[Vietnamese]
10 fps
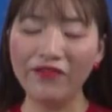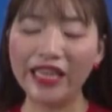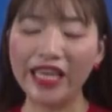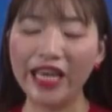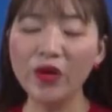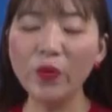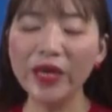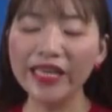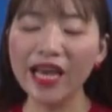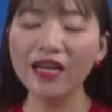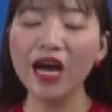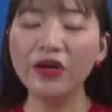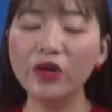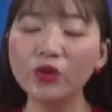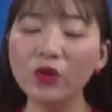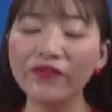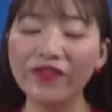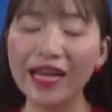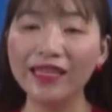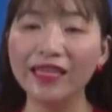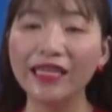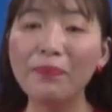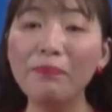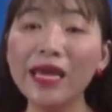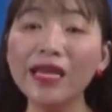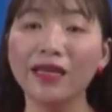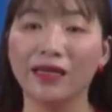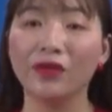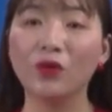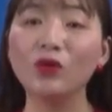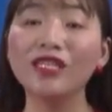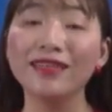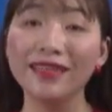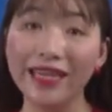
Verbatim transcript: Vậy thì cái nguyên nhân nó xuất phát từ cái bi kịch của sự